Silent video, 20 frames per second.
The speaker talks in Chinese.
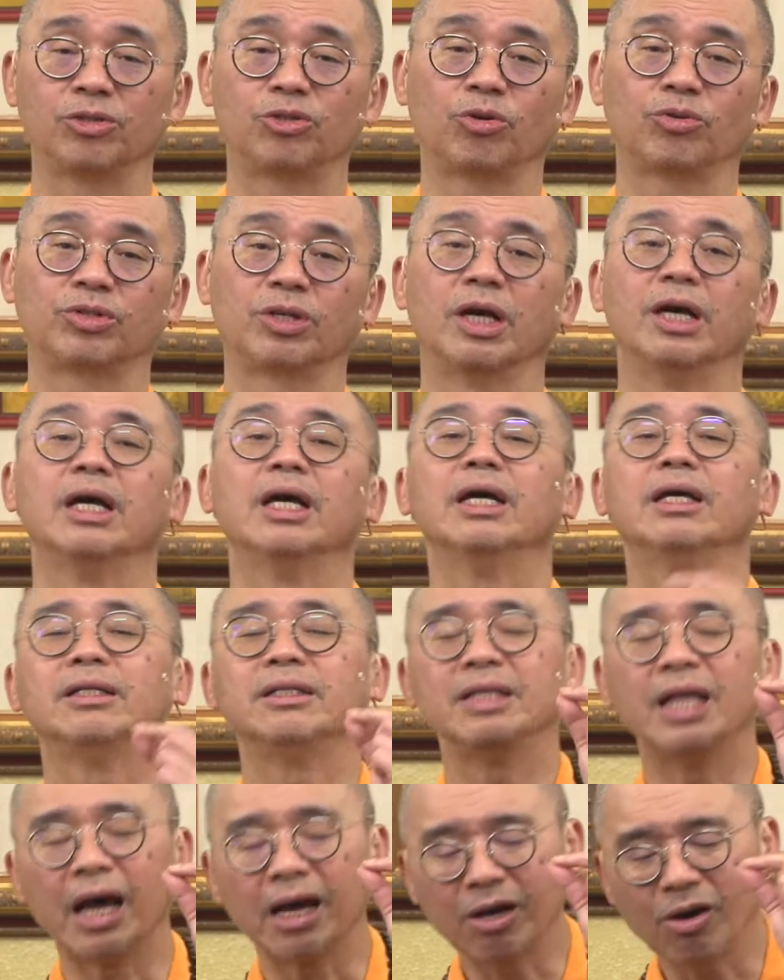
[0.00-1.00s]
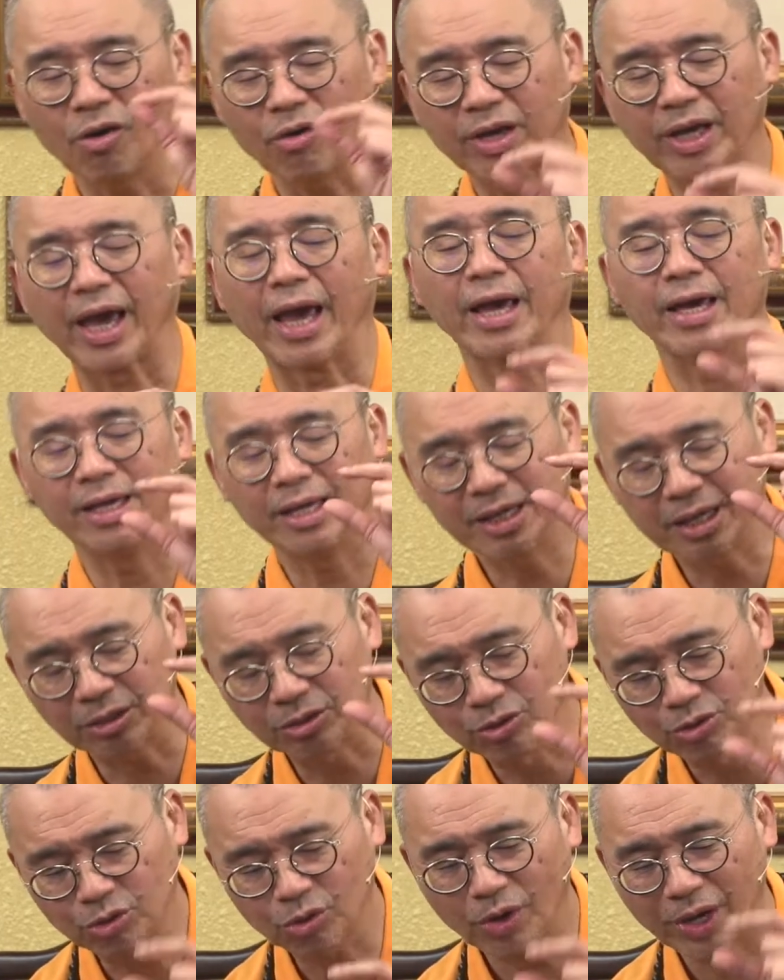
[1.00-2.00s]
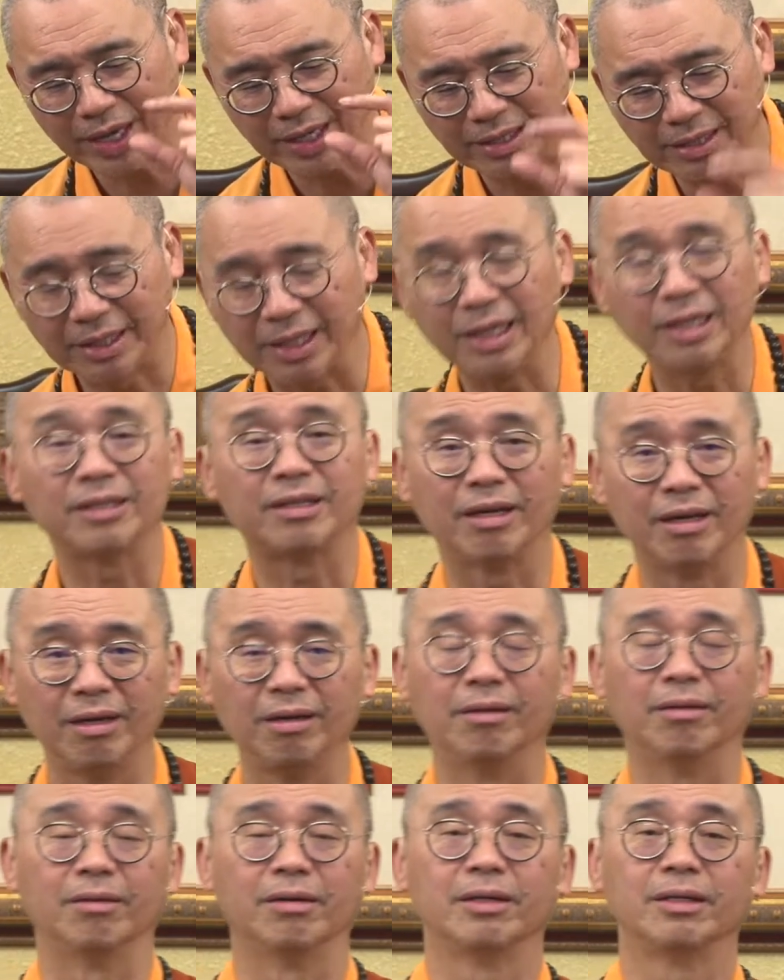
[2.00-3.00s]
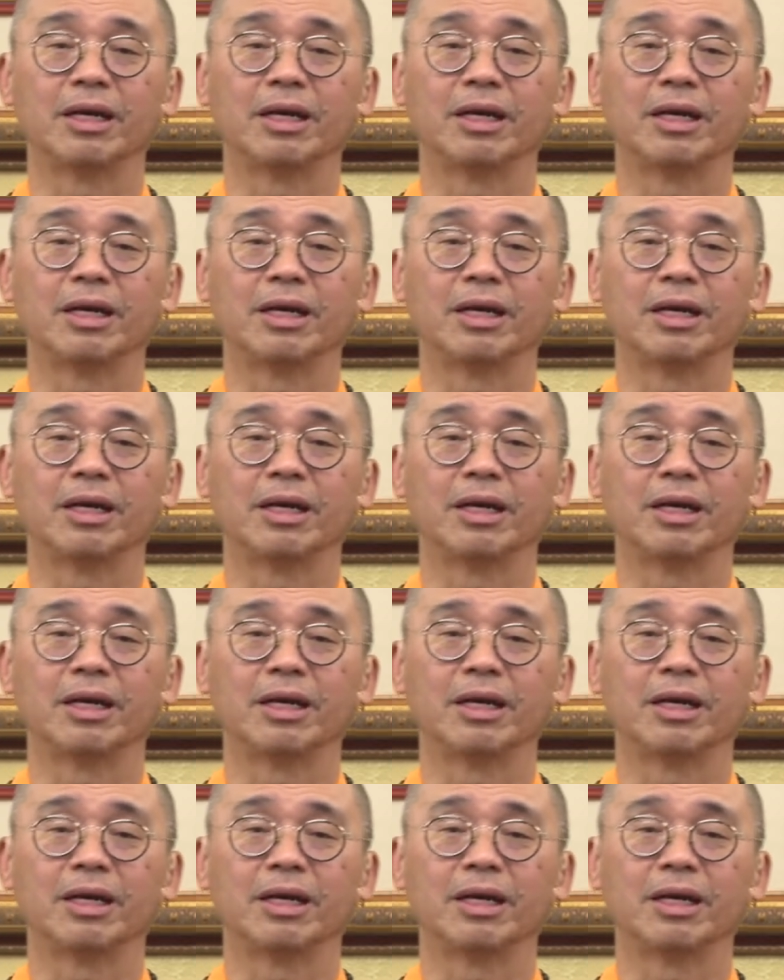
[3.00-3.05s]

就是能够给一个最低的乐，